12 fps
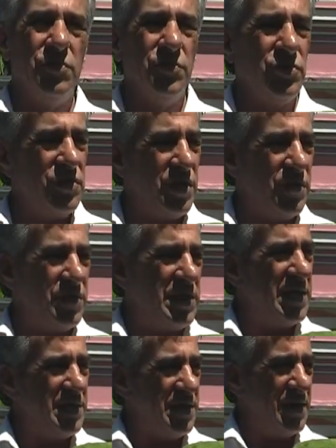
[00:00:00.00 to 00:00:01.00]
millones de
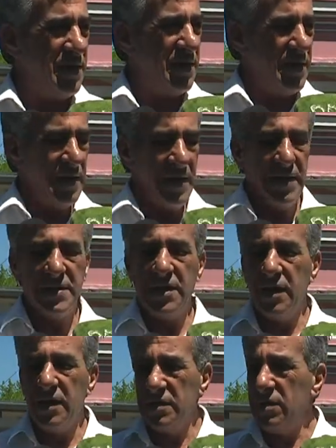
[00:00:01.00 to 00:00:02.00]
habitantes. Así que
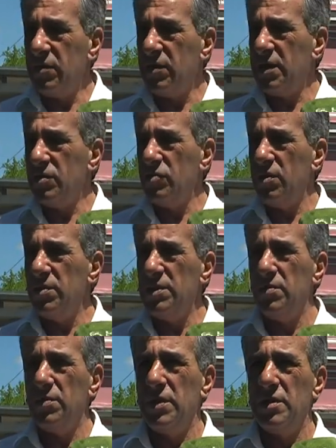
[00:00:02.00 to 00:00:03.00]
hay que trabajar duramente
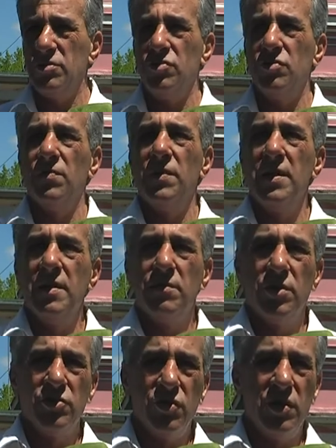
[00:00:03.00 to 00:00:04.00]
para esto.
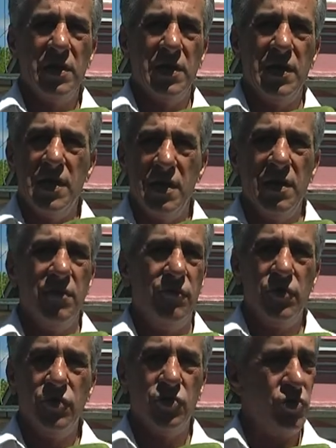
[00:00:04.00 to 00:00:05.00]
Pero esto requiere el
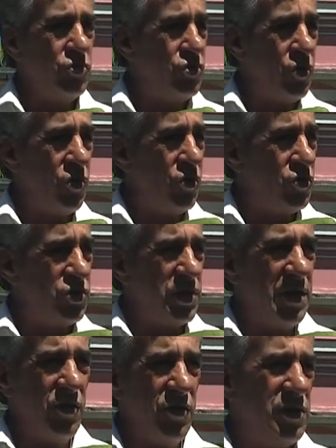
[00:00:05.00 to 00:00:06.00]
esfuerzo de todos, sin
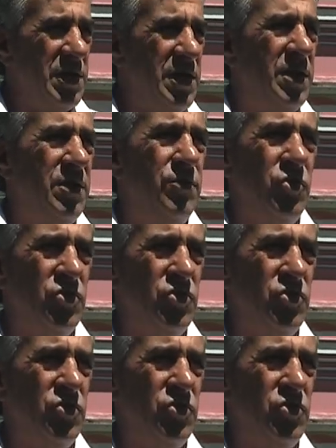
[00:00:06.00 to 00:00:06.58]
egoísmo,